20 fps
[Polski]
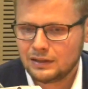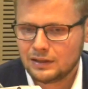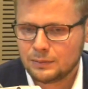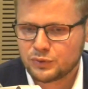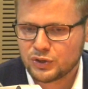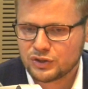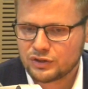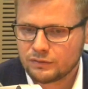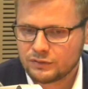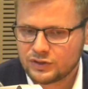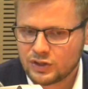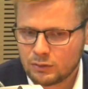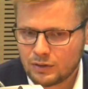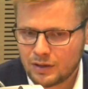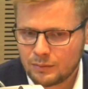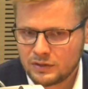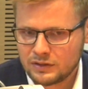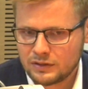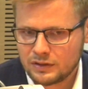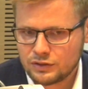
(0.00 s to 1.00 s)

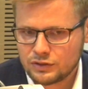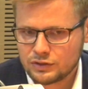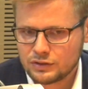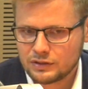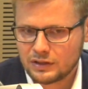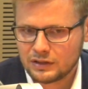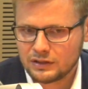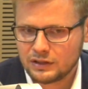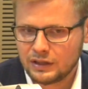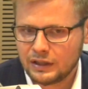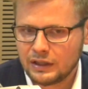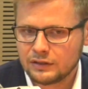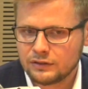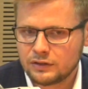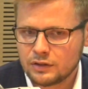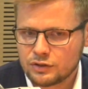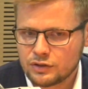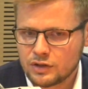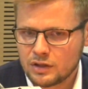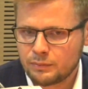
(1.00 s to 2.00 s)
Przeciwdziałamy też tej
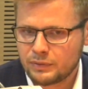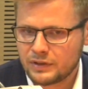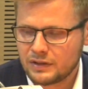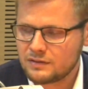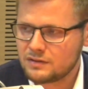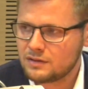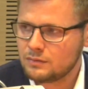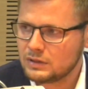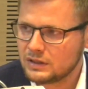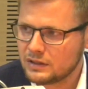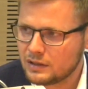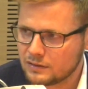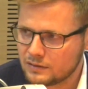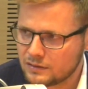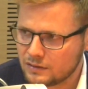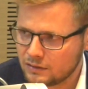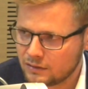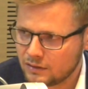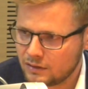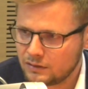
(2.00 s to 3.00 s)
gigantycznej presji
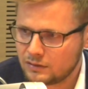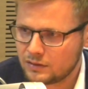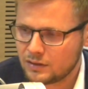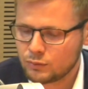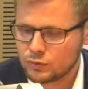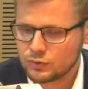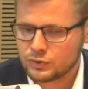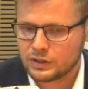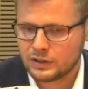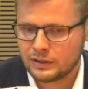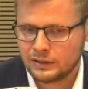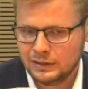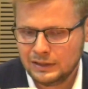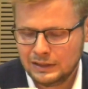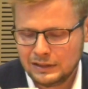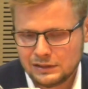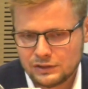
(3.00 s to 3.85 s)
migracyjnej, temu, że,